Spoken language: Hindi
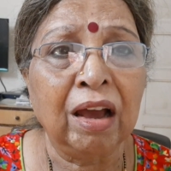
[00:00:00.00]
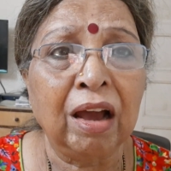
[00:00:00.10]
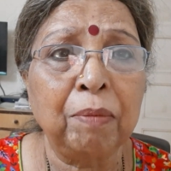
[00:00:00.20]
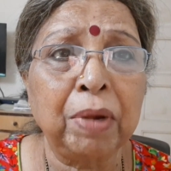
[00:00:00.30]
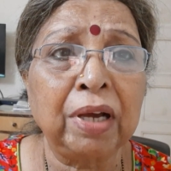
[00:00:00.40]

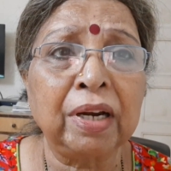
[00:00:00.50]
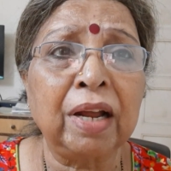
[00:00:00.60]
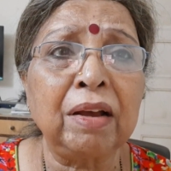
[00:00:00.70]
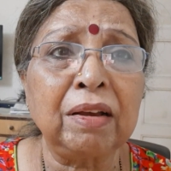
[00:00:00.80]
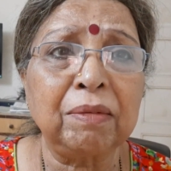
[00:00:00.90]

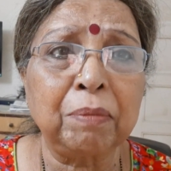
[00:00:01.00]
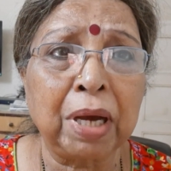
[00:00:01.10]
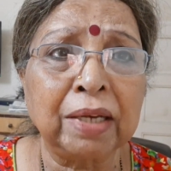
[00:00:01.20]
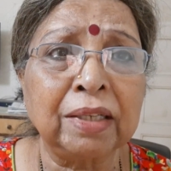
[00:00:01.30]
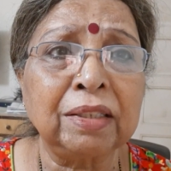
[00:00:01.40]
हमारा
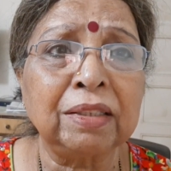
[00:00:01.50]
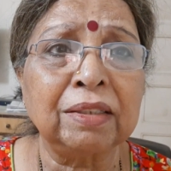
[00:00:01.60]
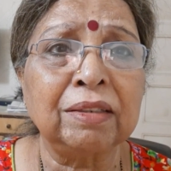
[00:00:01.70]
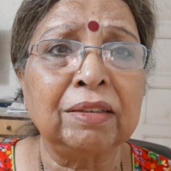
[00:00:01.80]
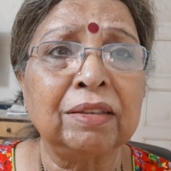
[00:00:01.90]

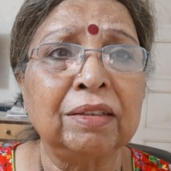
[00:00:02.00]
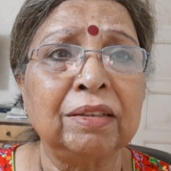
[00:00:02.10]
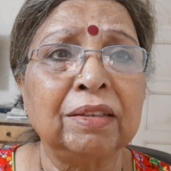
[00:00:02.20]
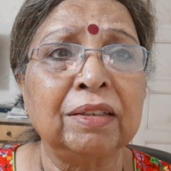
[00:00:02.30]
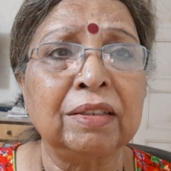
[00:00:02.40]
भारत
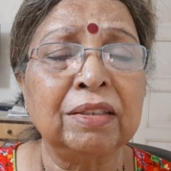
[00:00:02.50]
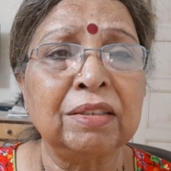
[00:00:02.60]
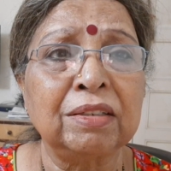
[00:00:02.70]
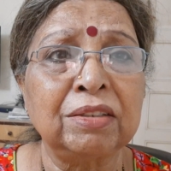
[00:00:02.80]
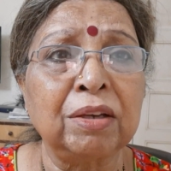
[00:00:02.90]

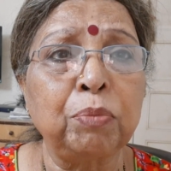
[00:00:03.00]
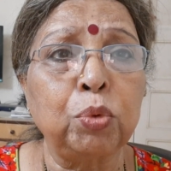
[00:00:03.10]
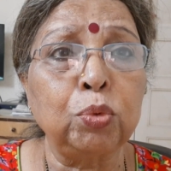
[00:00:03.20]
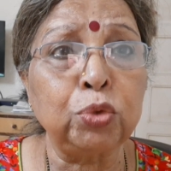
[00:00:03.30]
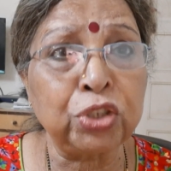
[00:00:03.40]
जब
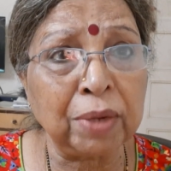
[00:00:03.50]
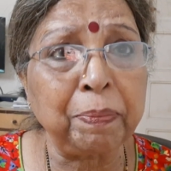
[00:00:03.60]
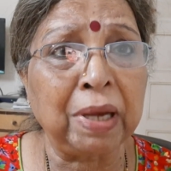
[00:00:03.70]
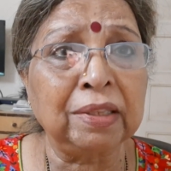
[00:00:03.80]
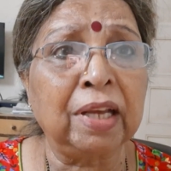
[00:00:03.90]
ऊंचे
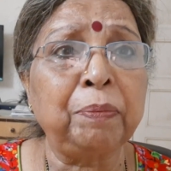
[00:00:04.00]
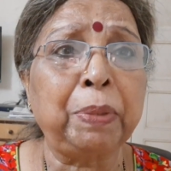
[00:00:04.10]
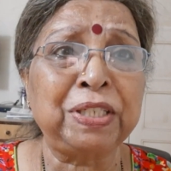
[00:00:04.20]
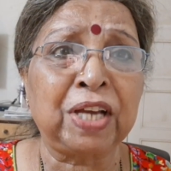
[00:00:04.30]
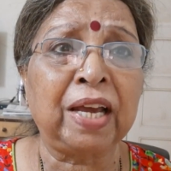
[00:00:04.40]
पादान
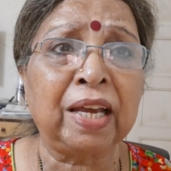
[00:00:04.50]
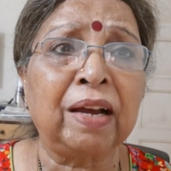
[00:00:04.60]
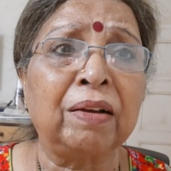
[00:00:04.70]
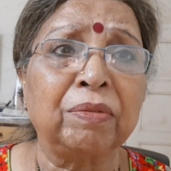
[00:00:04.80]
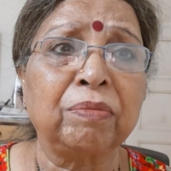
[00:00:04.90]
पे जाएगा